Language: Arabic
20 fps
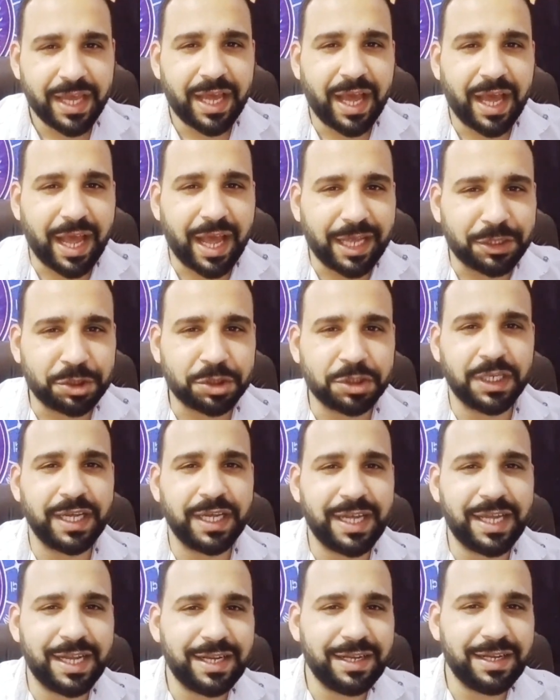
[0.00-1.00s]

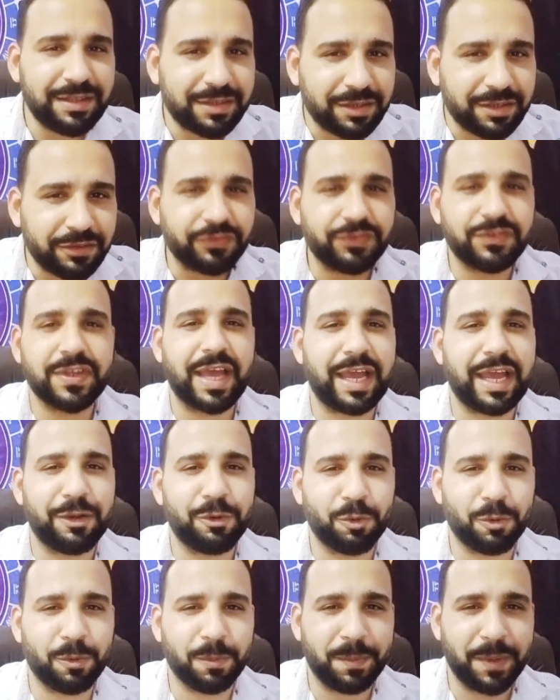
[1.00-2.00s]
عشان تفتح
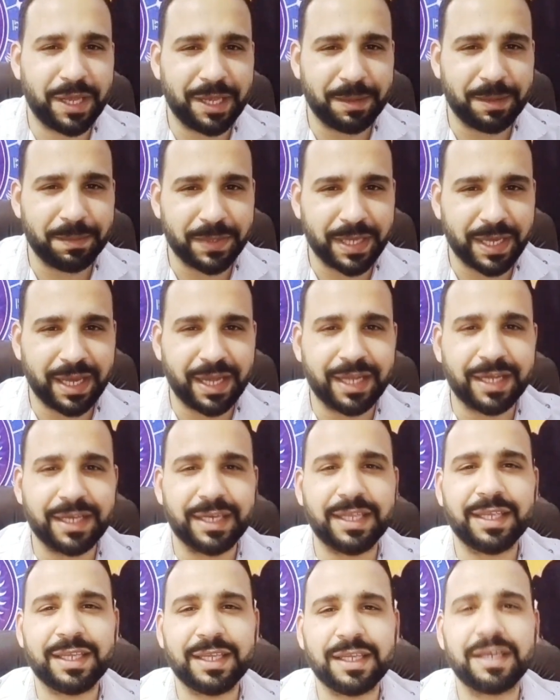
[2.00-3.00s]
له الباب
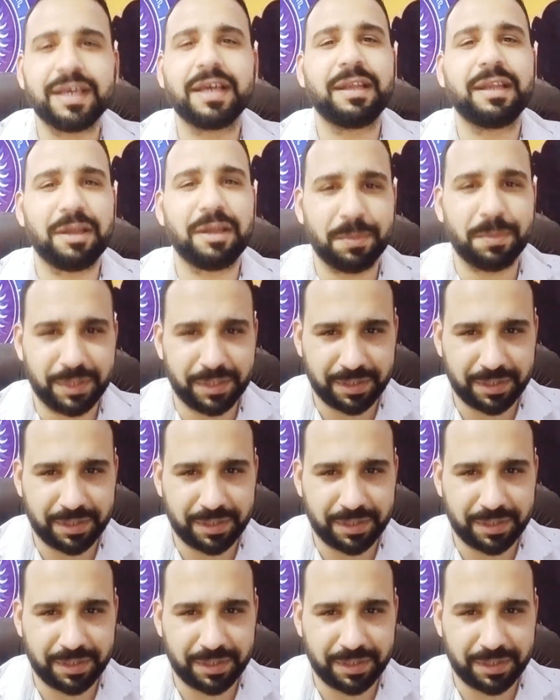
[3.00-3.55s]
يعني يلا بينا